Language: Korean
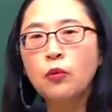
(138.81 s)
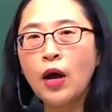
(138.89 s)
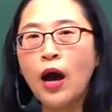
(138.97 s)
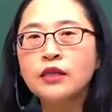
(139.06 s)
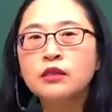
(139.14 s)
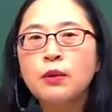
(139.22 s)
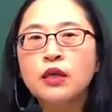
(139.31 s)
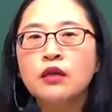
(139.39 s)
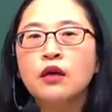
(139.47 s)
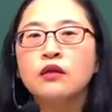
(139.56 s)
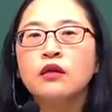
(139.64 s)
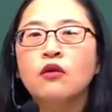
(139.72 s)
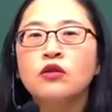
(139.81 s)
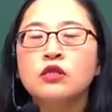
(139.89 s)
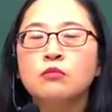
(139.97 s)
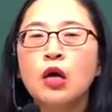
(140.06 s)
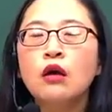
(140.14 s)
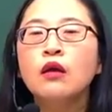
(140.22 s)
왜 아스팔트 같은 거
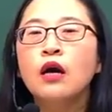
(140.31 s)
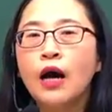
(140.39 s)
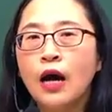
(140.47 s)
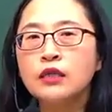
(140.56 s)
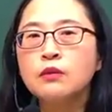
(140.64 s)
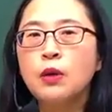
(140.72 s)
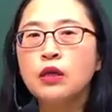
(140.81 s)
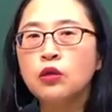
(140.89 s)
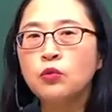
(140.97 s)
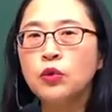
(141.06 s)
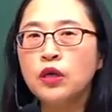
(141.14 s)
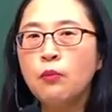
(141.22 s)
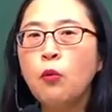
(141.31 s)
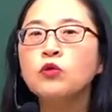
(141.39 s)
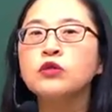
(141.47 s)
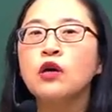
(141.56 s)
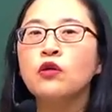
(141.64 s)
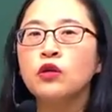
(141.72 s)
있으면 아스팔트 위에
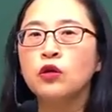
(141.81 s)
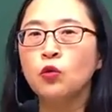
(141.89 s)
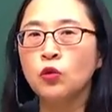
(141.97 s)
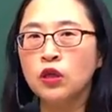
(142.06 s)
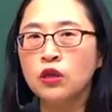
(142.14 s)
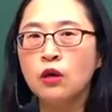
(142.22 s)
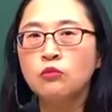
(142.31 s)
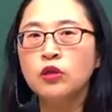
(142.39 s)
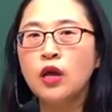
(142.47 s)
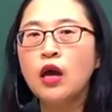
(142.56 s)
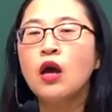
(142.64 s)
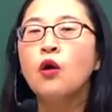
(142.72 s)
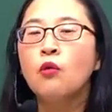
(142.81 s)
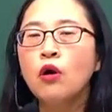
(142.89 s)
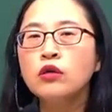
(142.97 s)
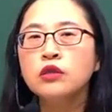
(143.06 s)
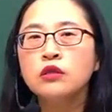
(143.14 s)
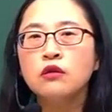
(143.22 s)
복사열이 높기 때문에
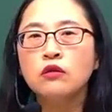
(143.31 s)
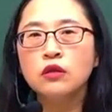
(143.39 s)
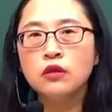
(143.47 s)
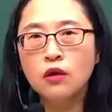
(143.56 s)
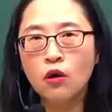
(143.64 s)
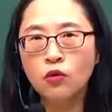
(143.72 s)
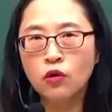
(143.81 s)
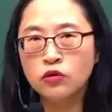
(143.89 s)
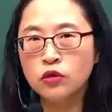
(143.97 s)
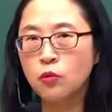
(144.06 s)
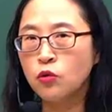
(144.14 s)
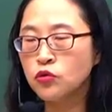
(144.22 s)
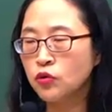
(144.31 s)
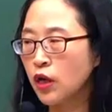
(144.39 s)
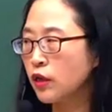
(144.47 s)
훨씬 더 뜨거운 것을 볼 수가